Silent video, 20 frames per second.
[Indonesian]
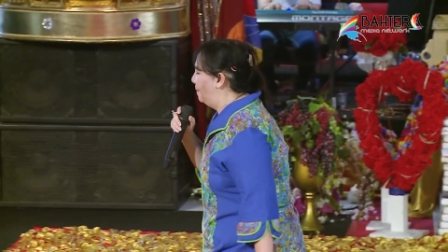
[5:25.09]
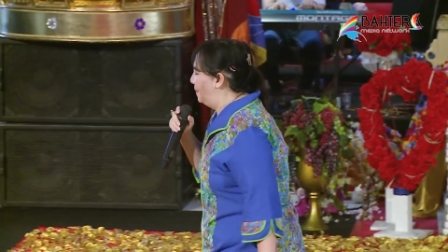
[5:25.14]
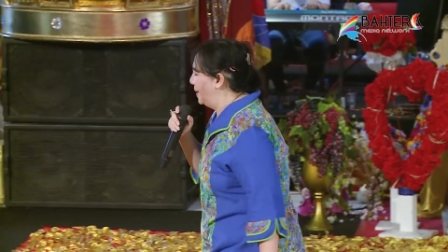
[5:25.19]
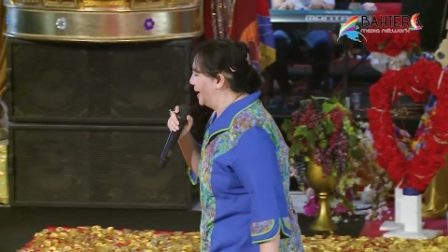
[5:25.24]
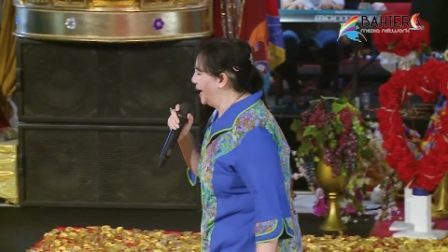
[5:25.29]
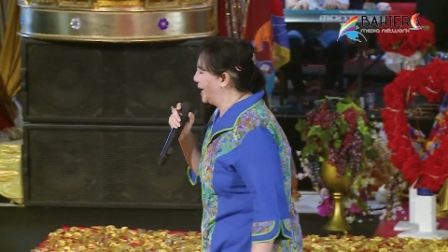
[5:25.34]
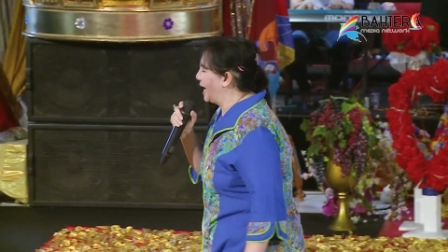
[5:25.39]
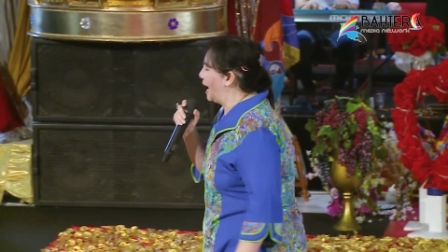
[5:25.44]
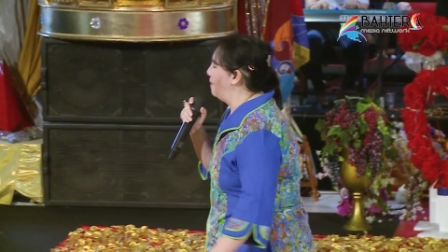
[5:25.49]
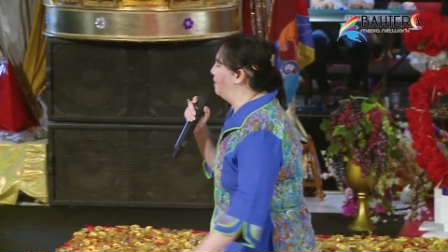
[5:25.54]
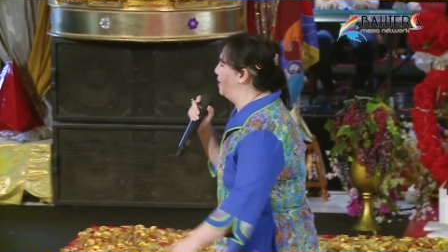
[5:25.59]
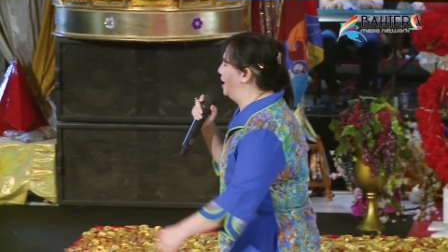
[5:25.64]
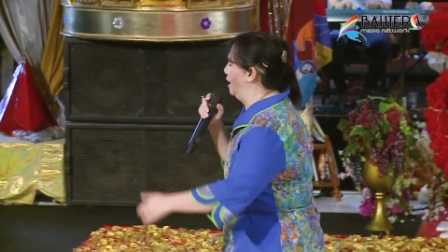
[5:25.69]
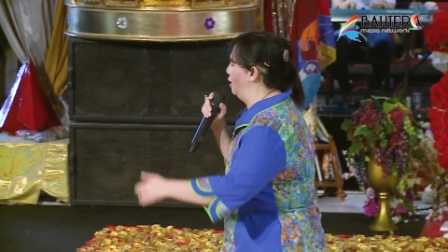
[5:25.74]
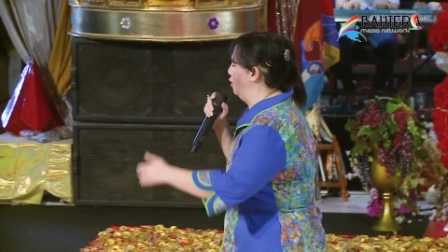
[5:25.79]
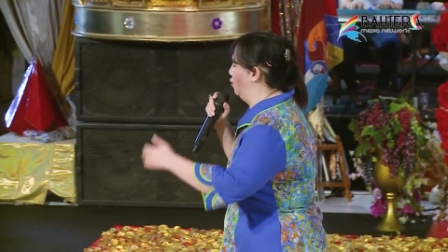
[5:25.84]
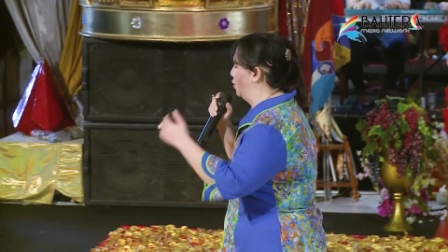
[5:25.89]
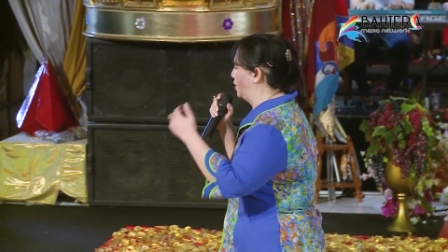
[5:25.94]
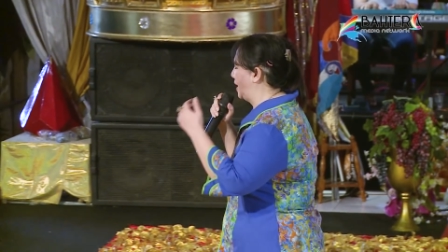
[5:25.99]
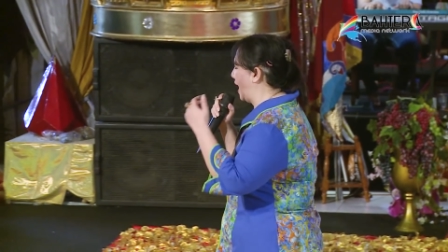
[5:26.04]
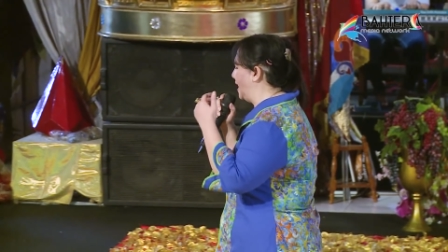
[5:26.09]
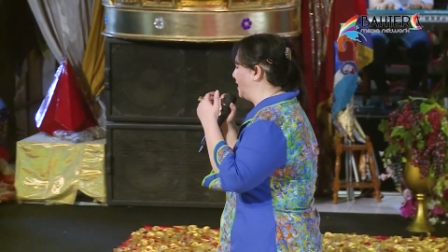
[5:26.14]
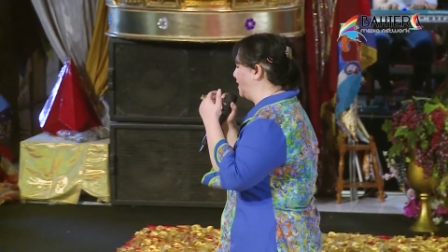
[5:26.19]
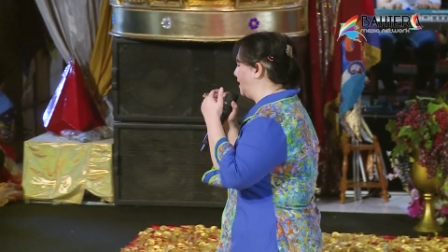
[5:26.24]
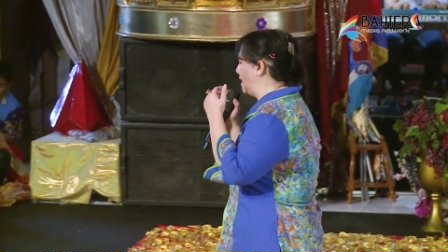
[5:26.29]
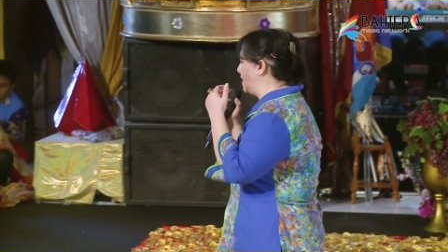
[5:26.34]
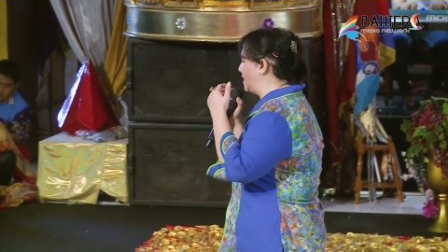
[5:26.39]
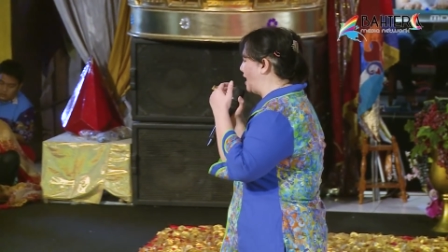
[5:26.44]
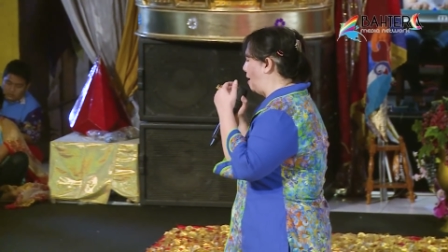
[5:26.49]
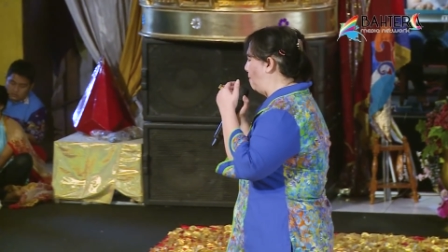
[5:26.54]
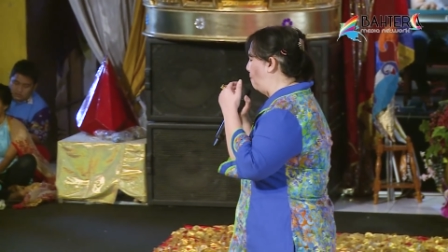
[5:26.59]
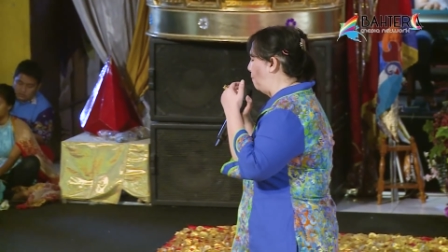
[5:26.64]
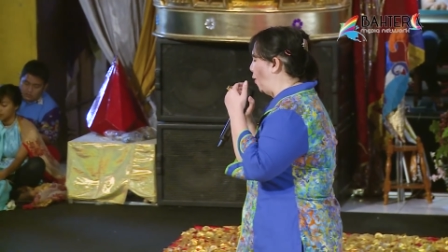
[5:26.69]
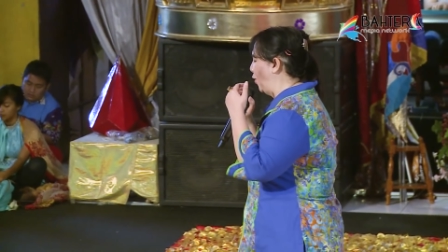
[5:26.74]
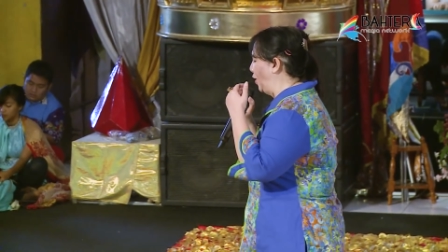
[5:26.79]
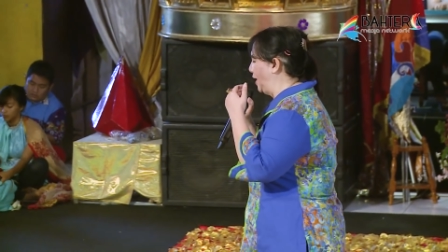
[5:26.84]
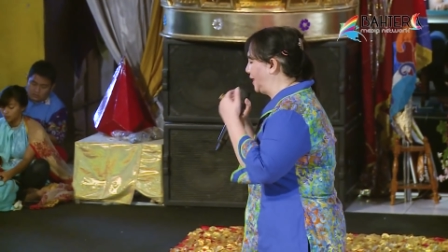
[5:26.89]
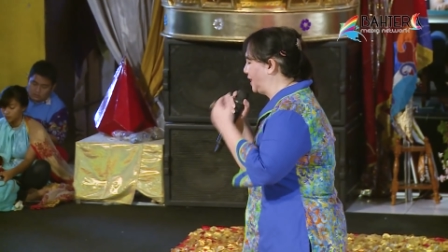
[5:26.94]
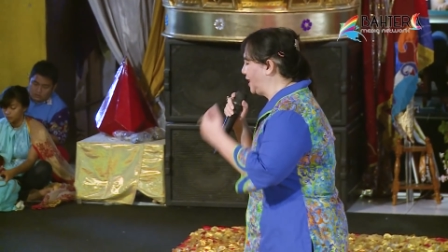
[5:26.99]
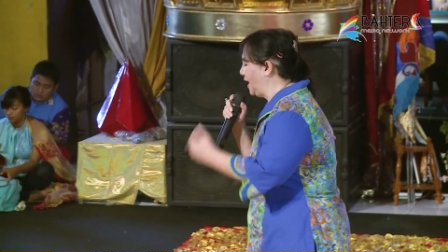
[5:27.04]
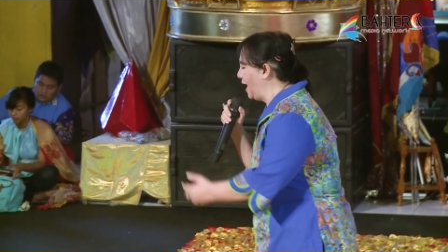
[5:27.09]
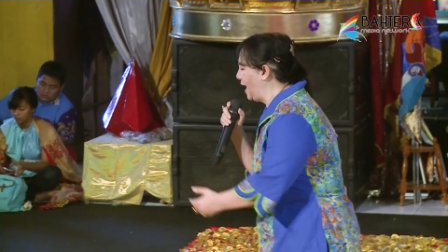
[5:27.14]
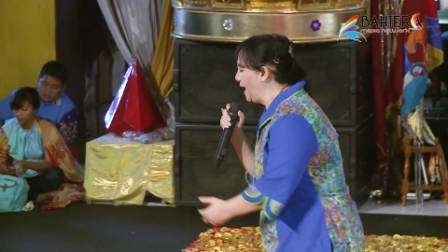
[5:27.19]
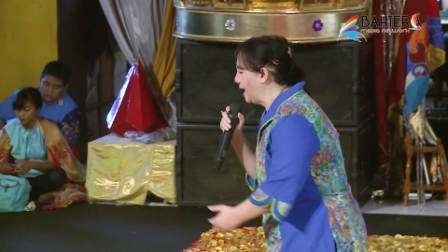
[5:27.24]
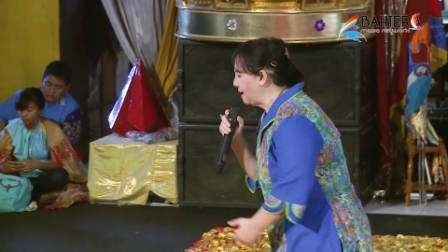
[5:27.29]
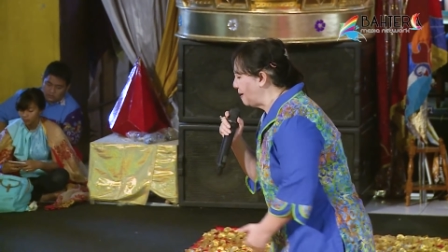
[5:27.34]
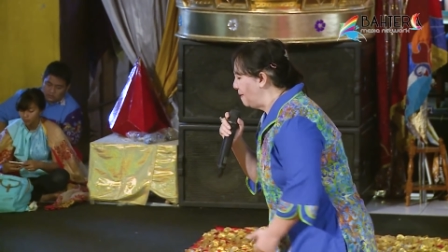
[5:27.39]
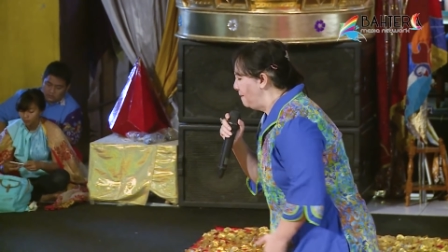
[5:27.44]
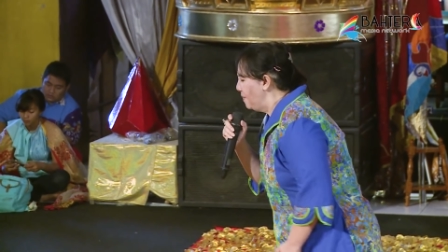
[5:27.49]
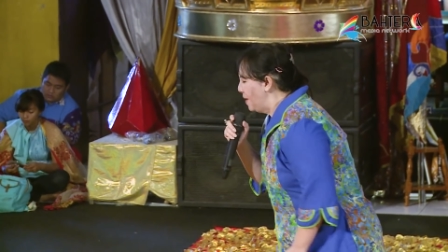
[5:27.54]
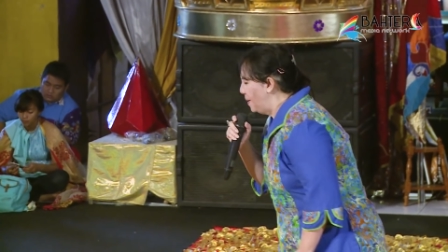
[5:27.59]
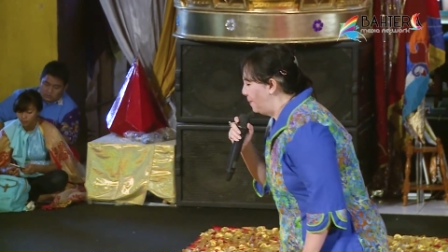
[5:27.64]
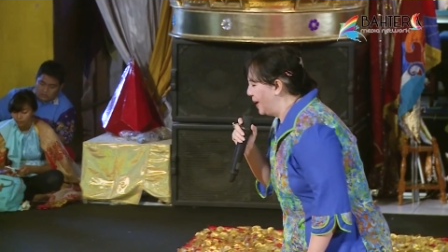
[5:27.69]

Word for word: mereka mengeluhkan tentang politik,